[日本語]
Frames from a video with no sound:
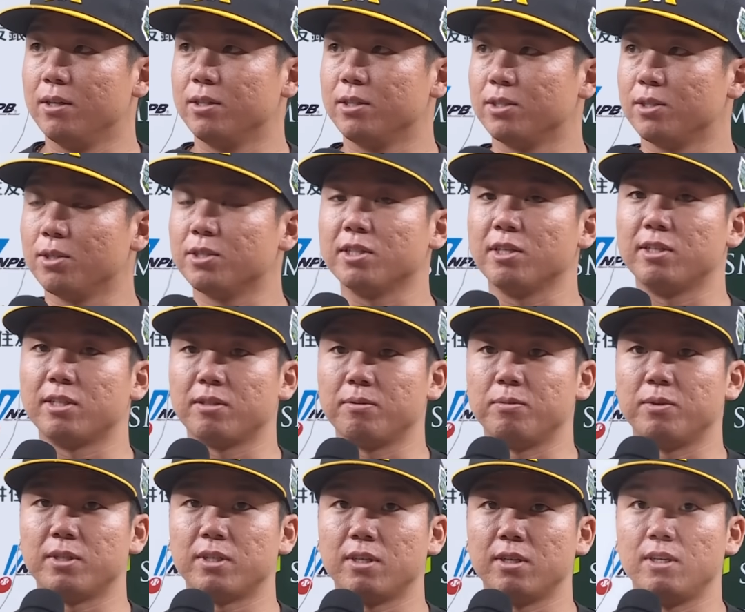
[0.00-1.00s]
そうですね、
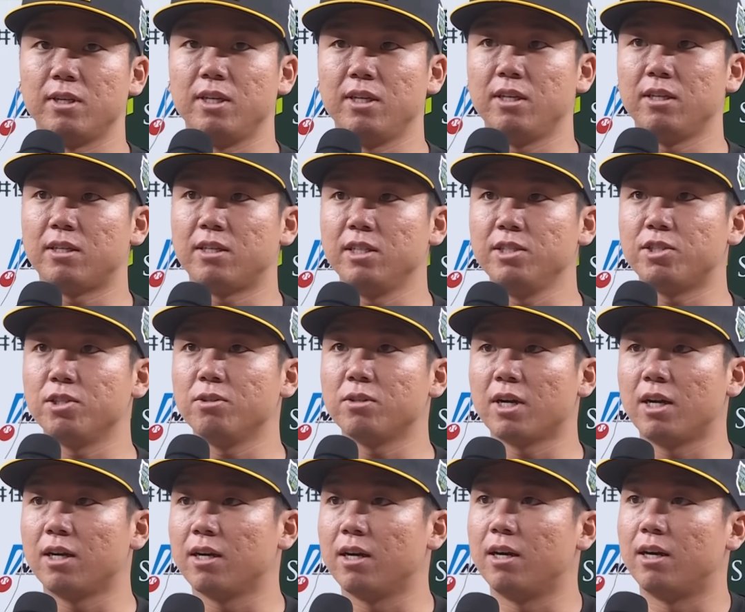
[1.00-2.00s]
いい緊
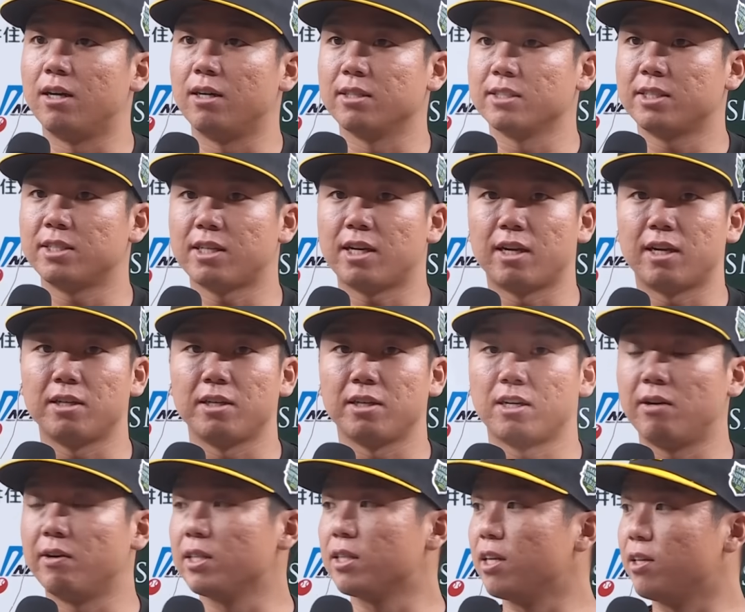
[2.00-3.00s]
張感が力に
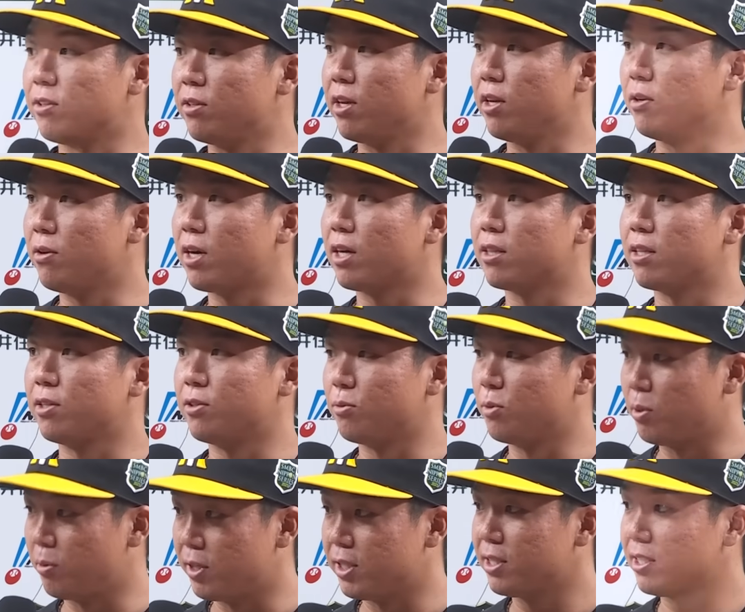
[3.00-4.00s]
変わったので、良かったと
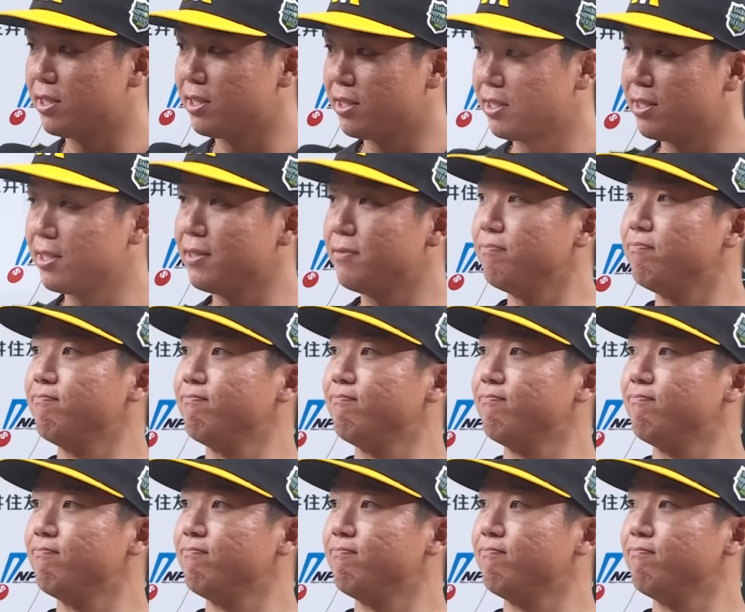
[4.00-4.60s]
思います。